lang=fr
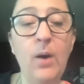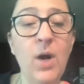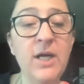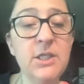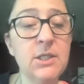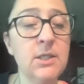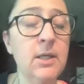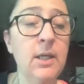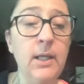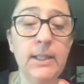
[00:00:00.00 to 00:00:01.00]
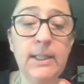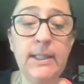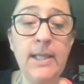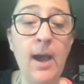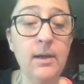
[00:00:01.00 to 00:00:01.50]
Superwash
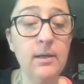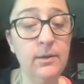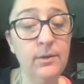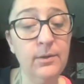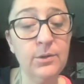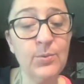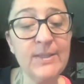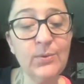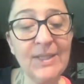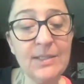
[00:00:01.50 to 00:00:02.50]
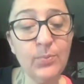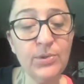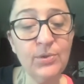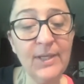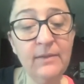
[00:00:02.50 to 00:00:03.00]
qui a 75%
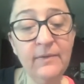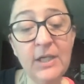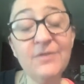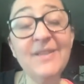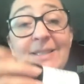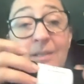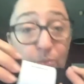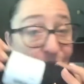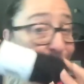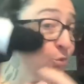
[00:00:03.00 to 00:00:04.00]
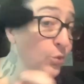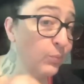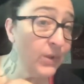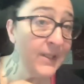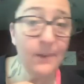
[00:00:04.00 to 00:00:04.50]
euh, de laine vierge, 25% de
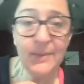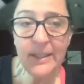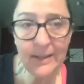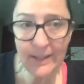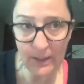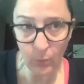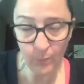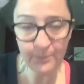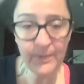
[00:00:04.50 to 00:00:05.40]
polyamide nylon,